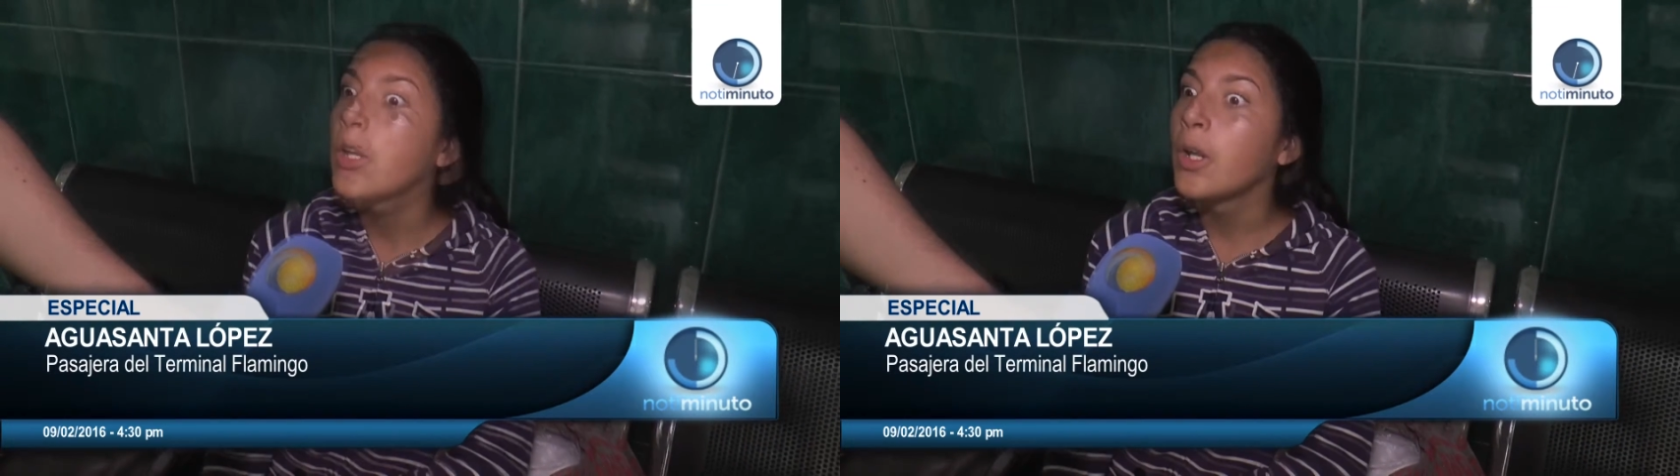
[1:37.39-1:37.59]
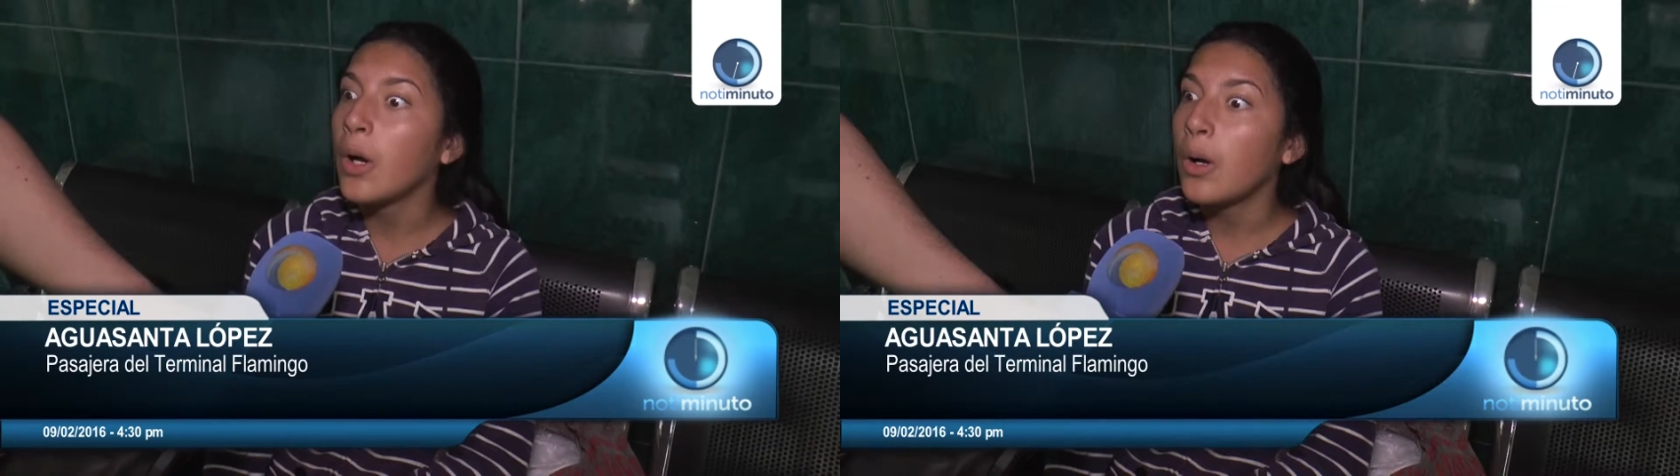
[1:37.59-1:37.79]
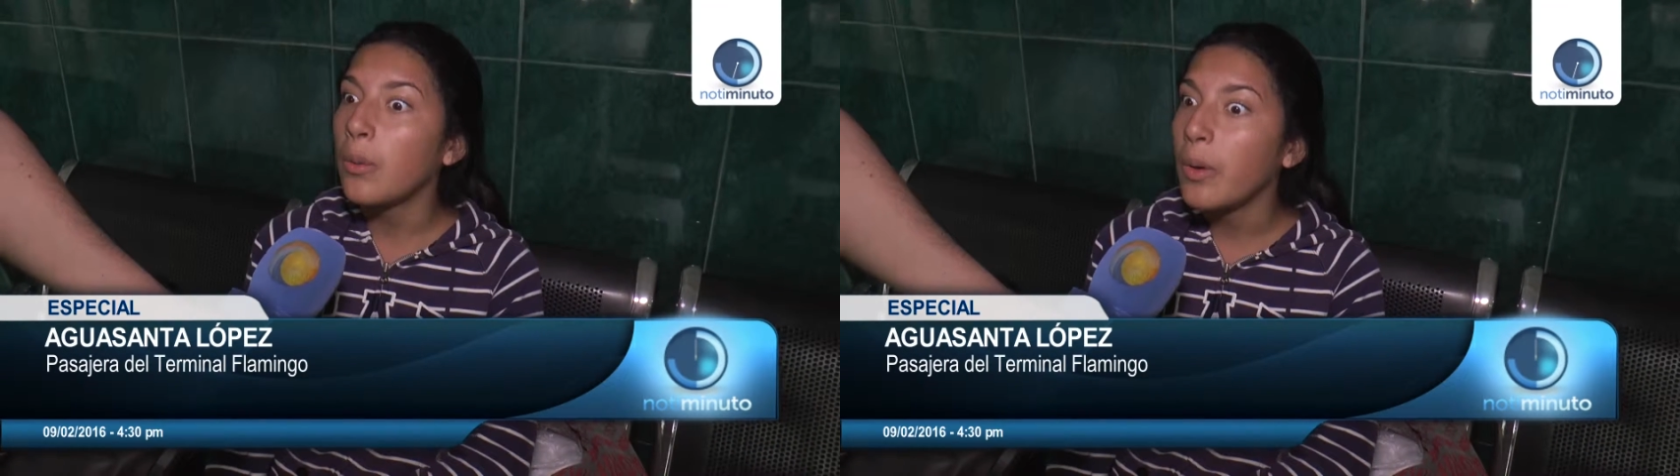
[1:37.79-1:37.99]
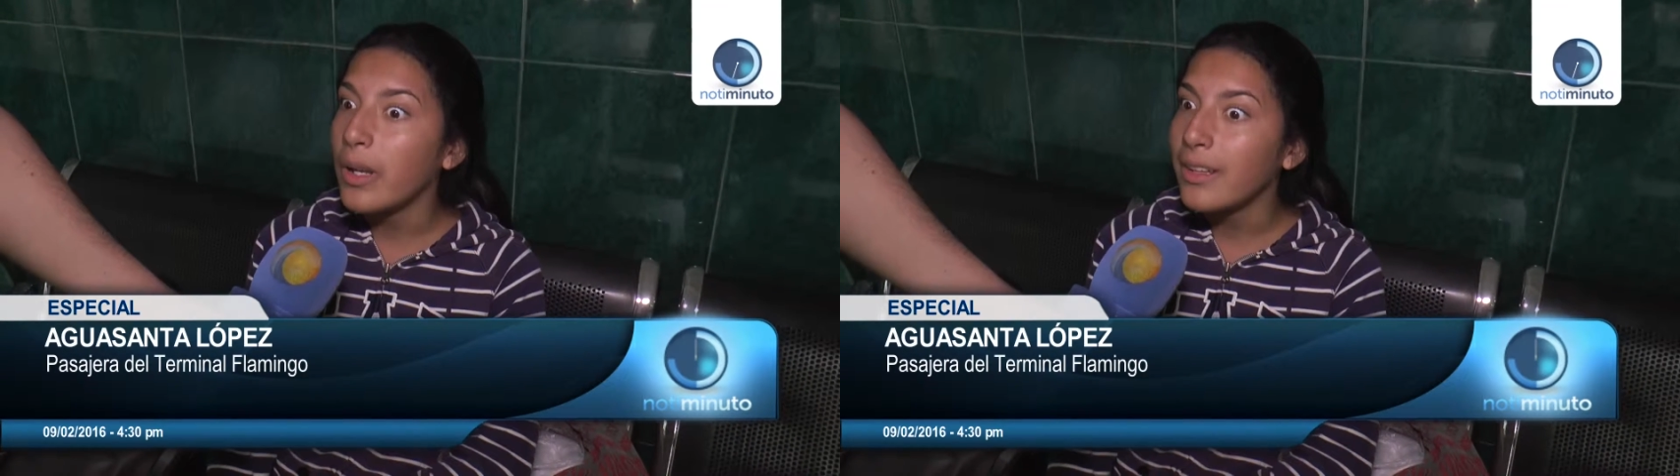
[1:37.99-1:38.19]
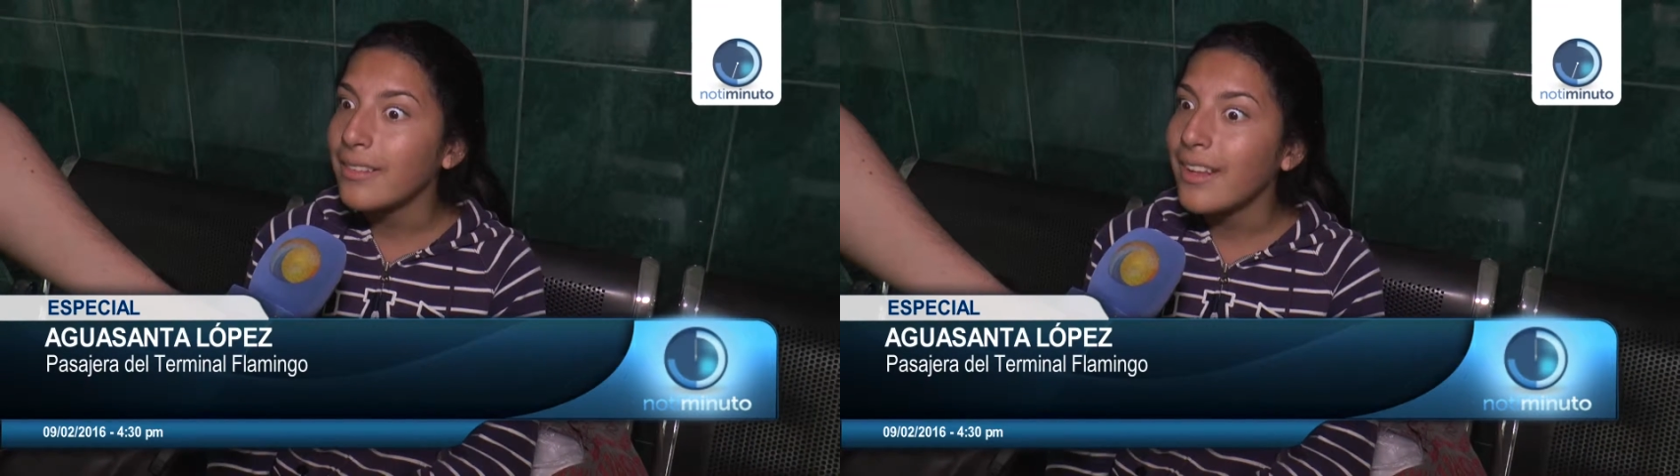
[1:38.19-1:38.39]
No,
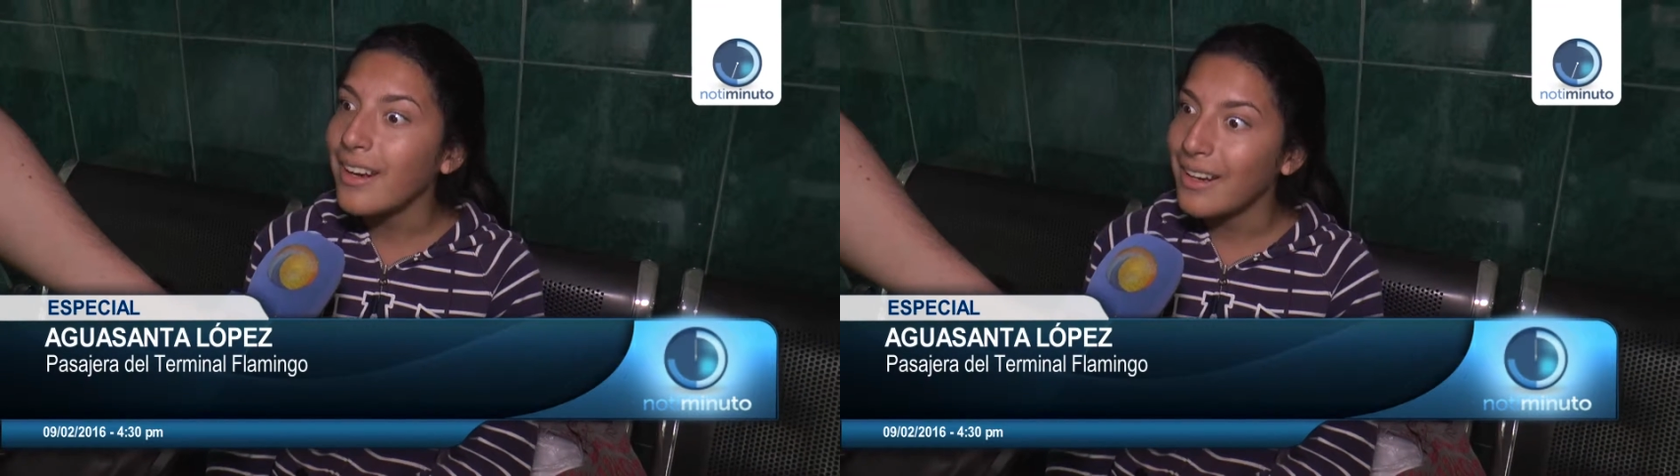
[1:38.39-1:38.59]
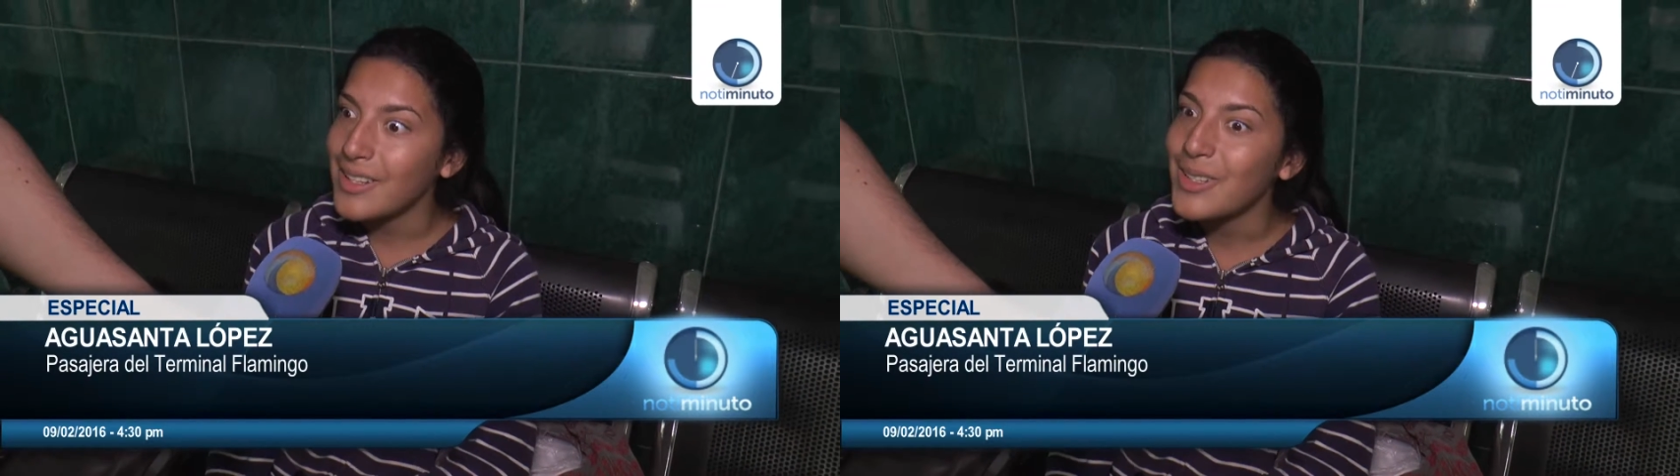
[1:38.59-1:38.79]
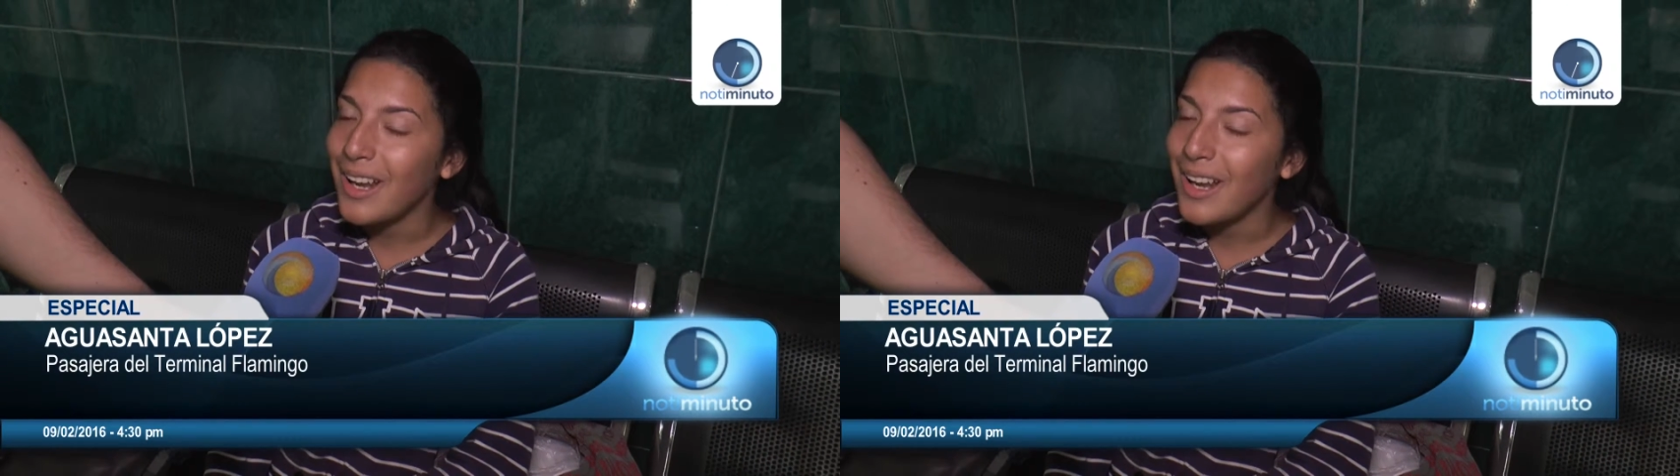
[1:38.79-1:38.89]
voy de regreso